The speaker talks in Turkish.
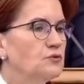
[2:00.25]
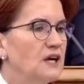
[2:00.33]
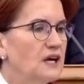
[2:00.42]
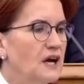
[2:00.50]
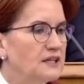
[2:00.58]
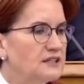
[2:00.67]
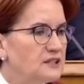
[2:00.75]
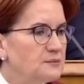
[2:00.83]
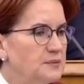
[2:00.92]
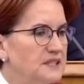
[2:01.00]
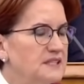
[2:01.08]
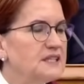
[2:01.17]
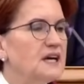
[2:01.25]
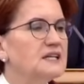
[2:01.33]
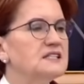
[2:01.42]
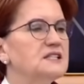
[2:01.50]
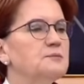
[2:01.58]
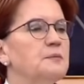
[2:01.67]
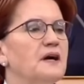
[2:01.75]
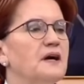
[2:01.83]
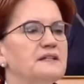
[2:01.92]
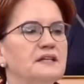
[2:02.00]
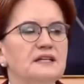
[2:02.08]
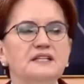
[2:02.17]
Bunlar artık bir siyasi
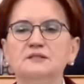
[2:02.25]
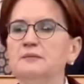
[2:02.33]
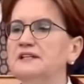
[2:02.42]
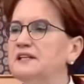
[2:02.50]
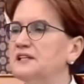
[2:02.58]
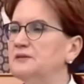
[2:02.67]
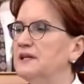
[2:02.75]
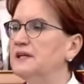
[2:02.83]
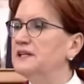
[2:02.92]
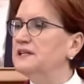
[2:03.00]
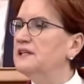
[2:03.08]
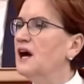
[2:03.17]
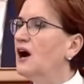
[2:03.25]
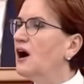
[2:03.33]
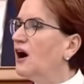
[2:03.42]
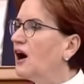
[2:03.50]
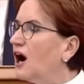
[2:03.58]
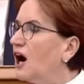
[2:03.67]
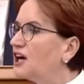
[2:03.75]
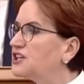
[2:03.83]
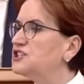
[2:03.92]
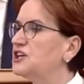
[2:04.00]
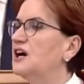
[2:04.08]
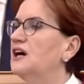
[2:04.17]
partiye hizmet etmenin
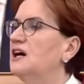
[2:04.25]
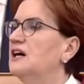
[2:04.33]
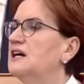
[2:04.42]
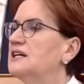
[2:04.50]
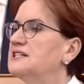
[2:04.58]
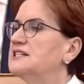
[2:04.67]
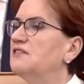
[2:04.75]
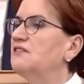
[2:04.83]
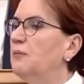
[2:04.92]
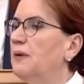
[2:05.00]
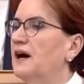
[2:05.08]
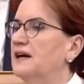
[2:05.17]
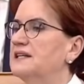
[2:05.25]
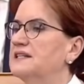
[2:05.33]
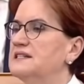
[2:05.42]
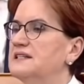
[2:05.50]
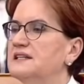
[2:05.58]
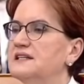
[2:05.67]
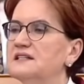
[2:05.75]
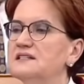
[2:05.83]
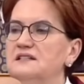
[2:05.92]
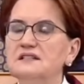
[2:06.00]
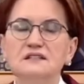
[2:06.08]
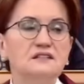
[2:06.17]
haşa sevaphanesine
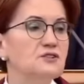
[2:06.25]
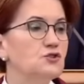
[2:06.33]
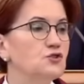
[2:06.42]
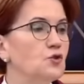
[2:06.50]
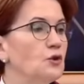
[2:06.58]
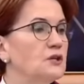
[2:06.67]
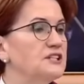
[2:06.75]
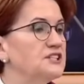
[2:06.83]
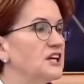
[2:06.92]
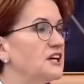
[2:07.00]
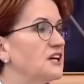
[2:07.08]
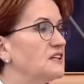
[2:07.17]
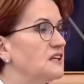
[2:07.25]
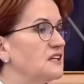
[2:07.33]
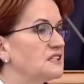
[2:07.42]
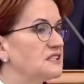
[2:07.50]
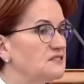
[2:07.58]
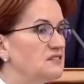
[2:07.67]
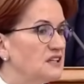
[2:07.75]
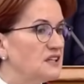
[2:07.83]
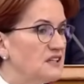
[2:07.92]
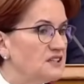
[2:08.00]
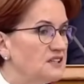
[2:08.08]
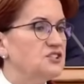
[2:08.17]
yazıldığını söyleyecek kadar
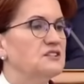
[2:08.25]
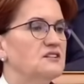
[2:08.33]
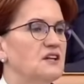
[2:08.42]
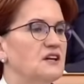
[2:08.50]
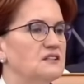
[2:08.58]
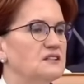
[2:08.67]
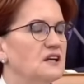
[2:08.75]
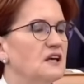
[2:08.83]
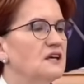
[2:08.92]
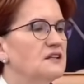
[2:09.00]
zıvanadan çıktılar.